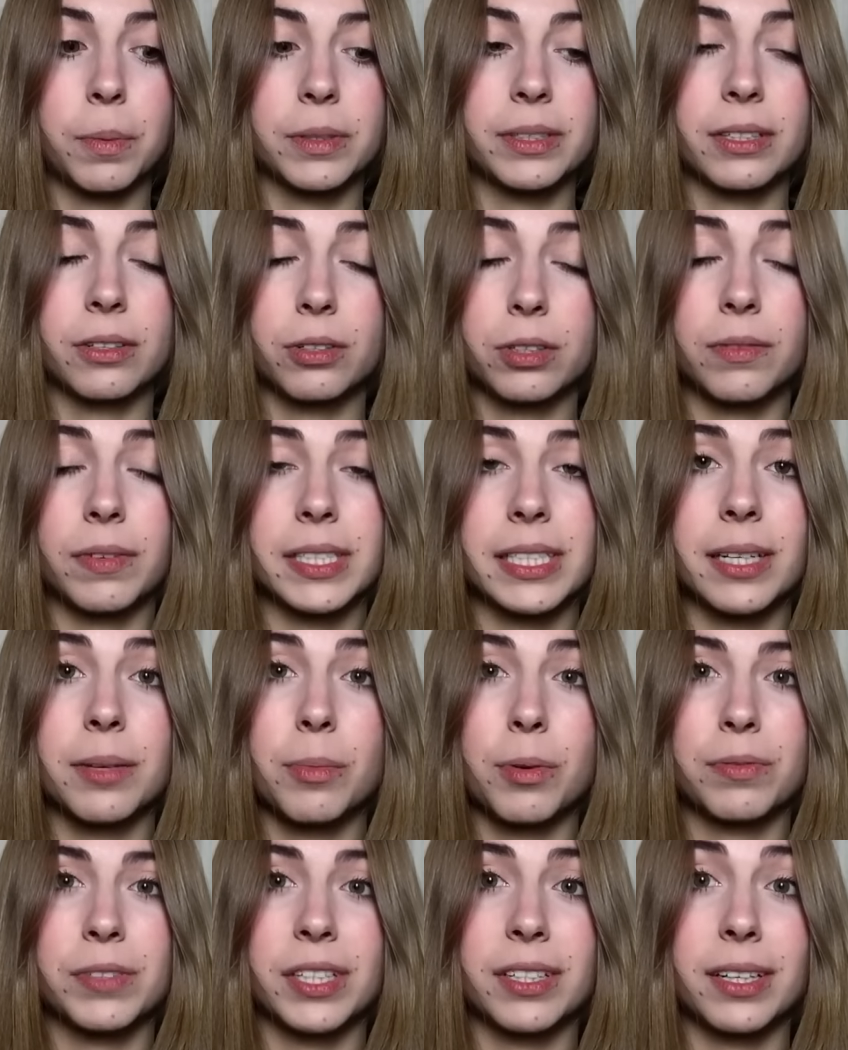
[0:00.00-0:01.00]
nagotować na
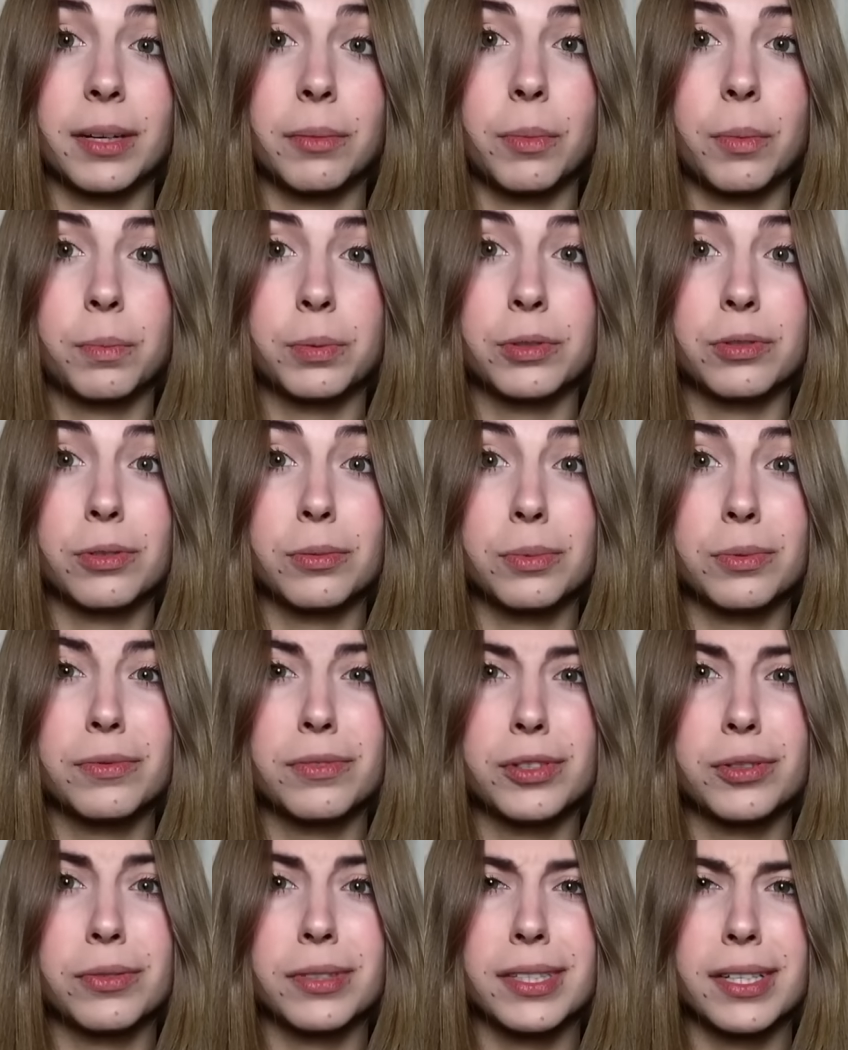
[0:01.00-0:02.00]
nim owsiankę, bo po prostu by
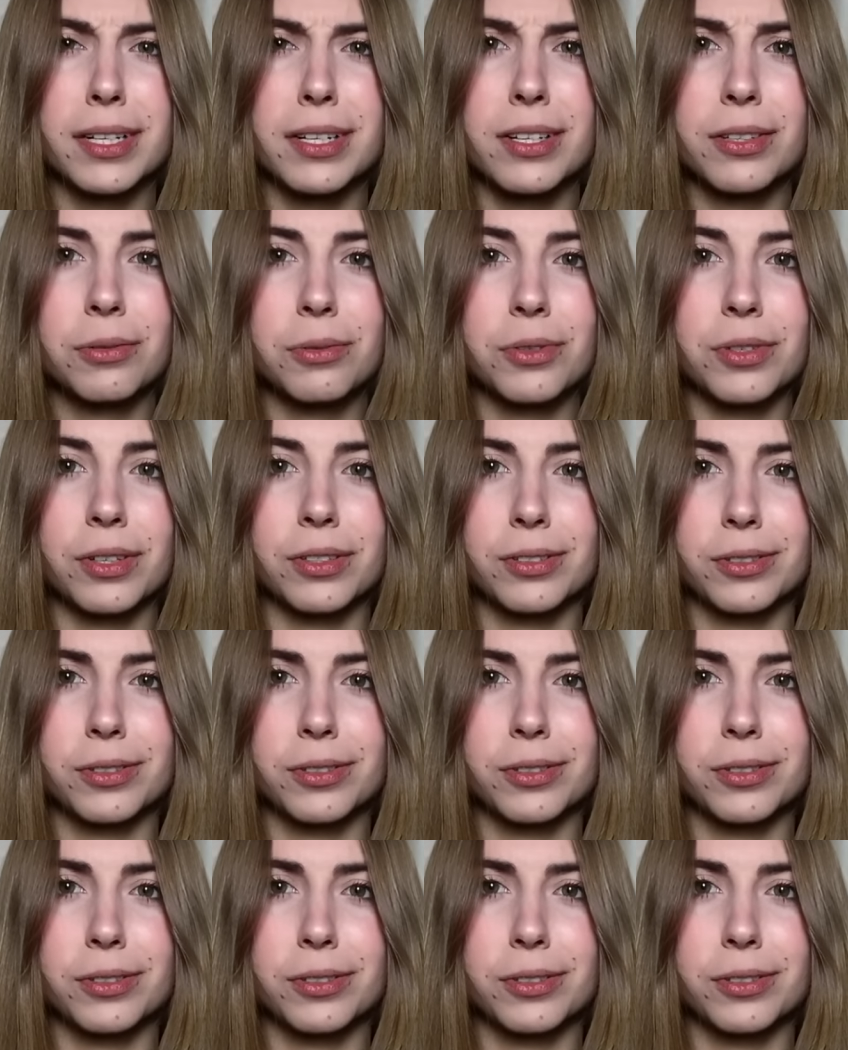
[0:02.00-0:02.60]
wyszło strasznie dużo.